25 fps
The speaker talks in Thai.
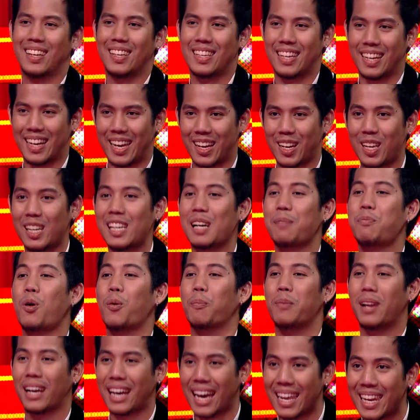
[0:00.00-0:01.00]
ยังไงก็เลือกผม
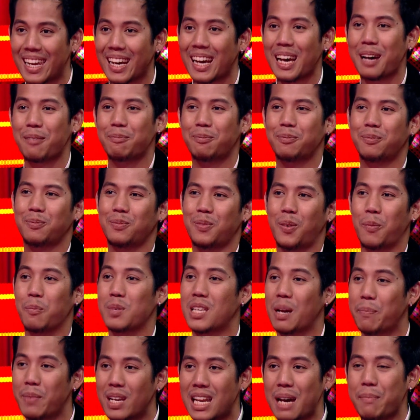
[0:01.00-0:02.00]
แล้วกันนะครับ ผม
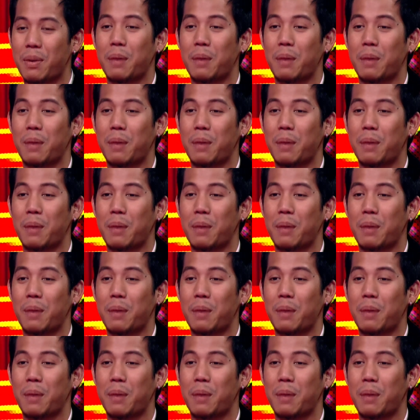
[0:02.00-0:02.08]
จะไม่ทำ